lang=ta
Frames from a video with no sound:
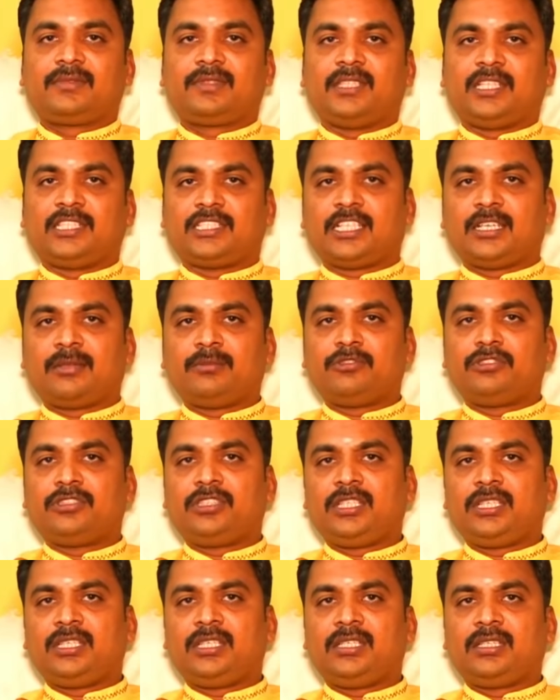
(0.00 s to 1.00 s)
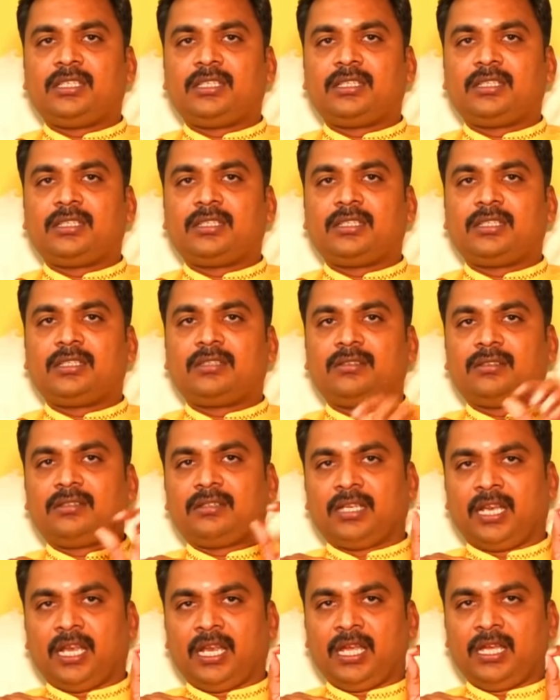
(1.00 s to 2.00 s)
தசாபுத்தி
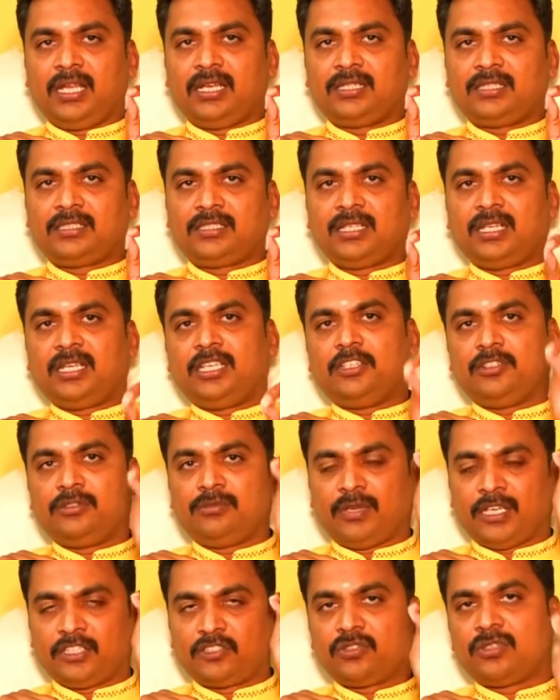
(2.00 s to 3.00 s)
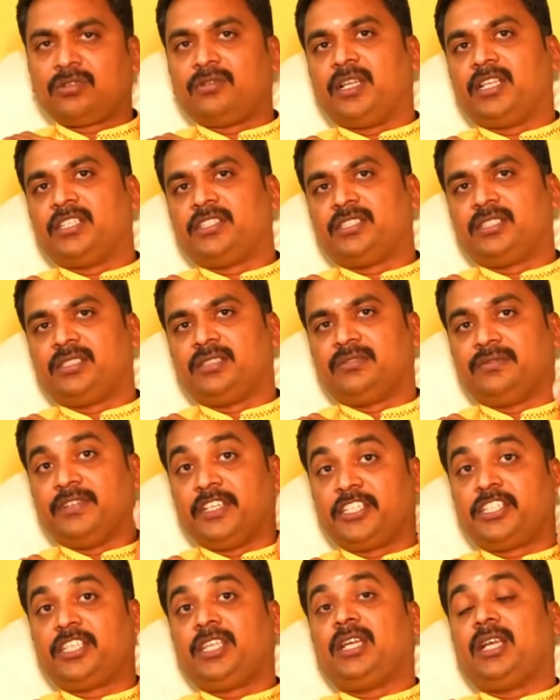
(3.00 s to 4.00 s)
நல்லா இருந்துச்சுன்னா இன்னும் அசுர வளர்ச்சி
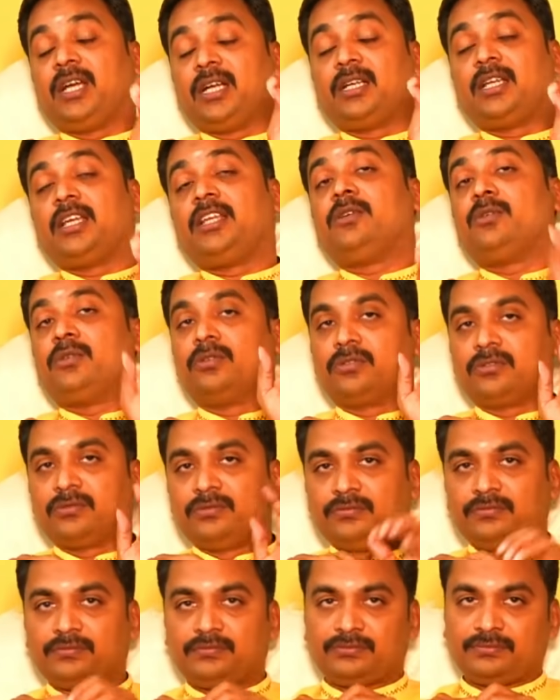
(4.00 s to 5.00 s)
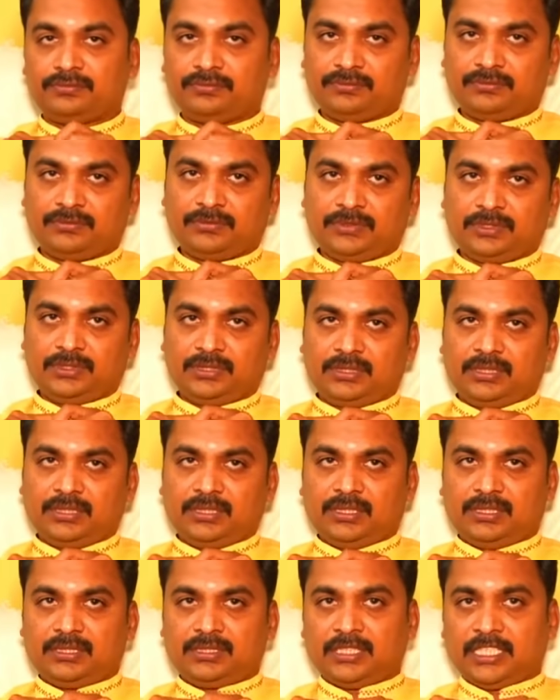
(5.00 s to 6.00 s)
வெற்றியை கட்டாயம் கொடுக்கும்
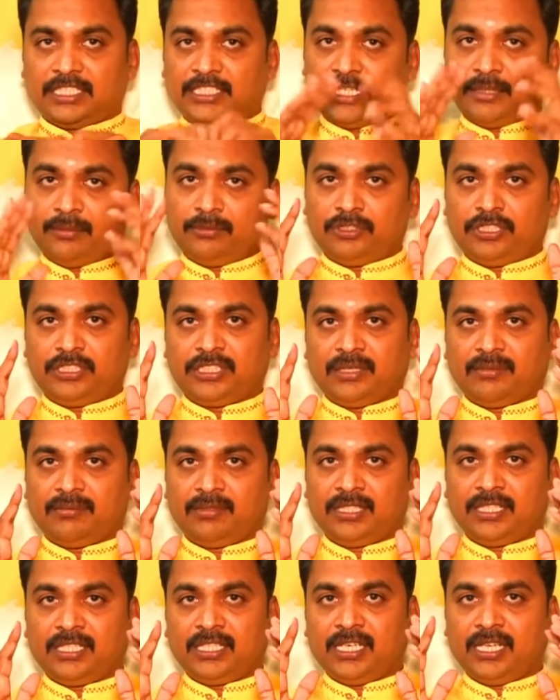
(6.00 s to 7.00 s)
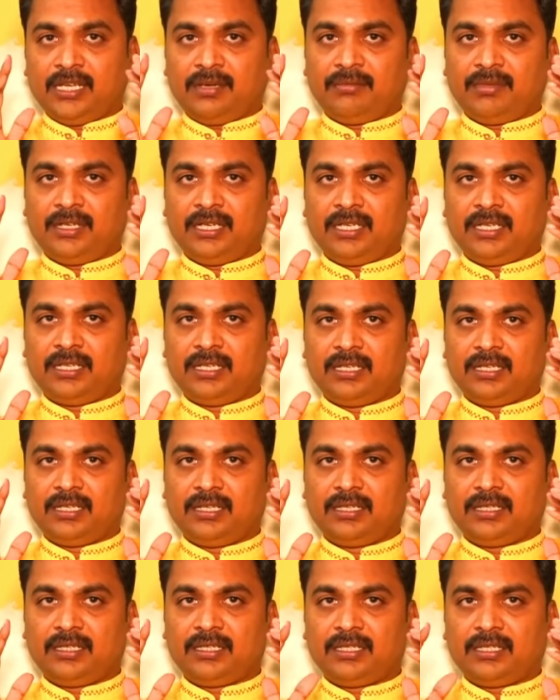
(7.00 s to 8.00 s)
தசாபுத்தி சம்மதம் இல்லாமல்
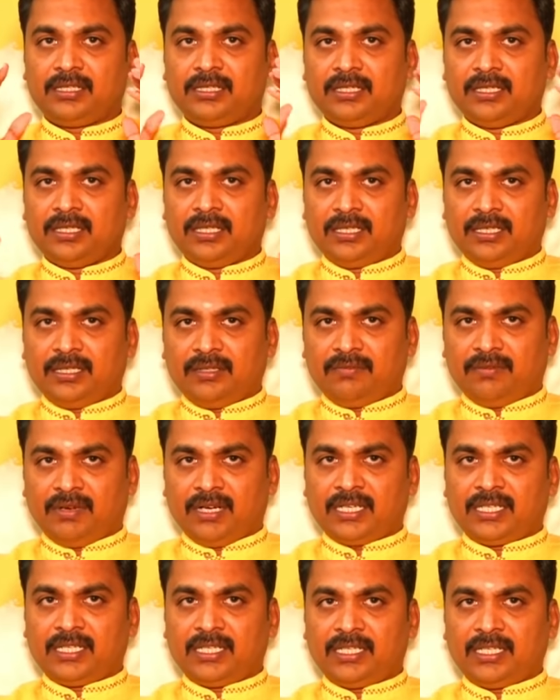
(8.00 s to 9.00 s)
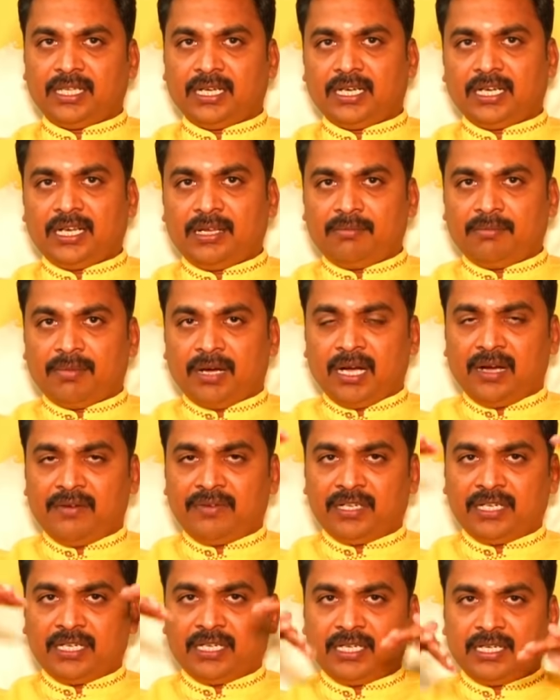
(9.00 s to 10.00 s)
வாங்கியிருக்காங்கன்னா
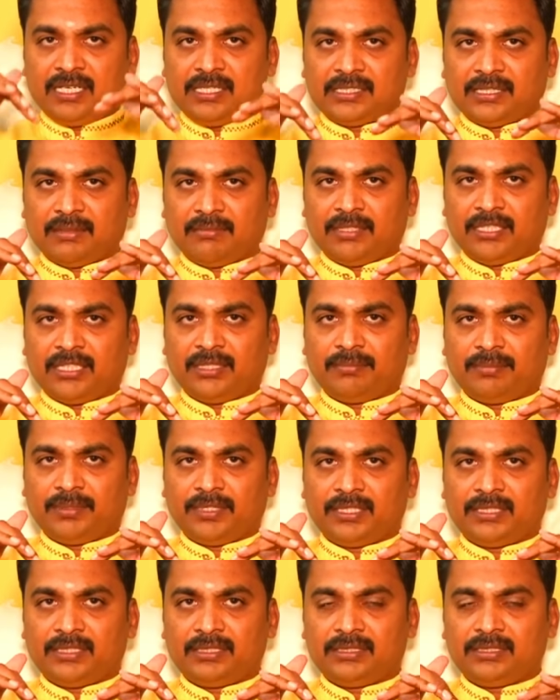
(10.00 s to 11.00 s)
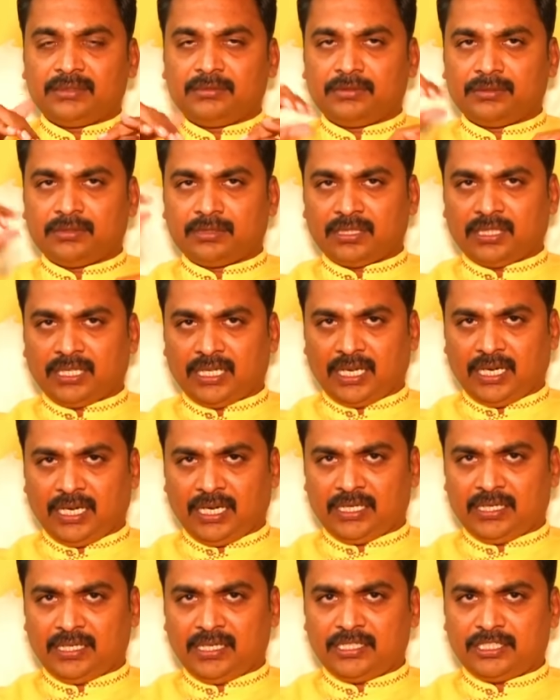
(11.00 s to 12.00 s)
பாவகங்கள் சம்மந்தப்பட்டு க
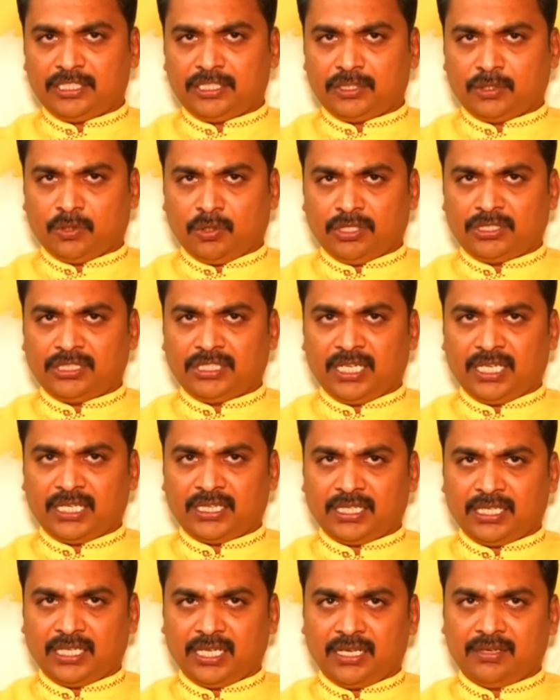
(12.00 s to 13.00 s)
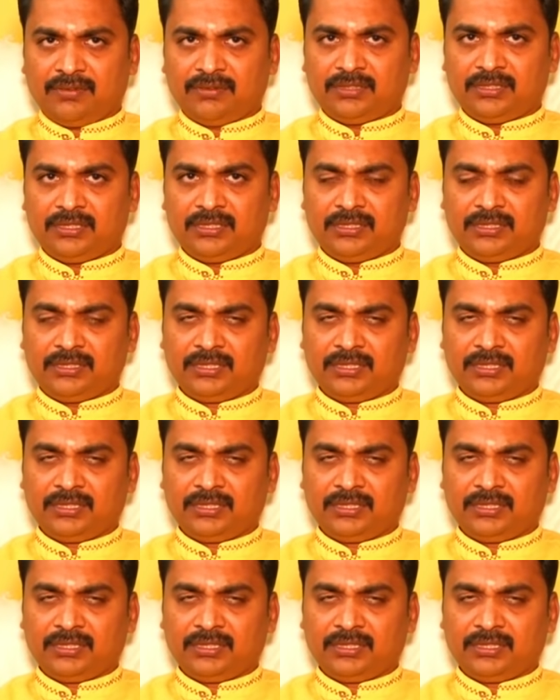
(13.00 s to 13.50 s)
அட்லீஸ்ட் கோச்சாரத்துலையாவது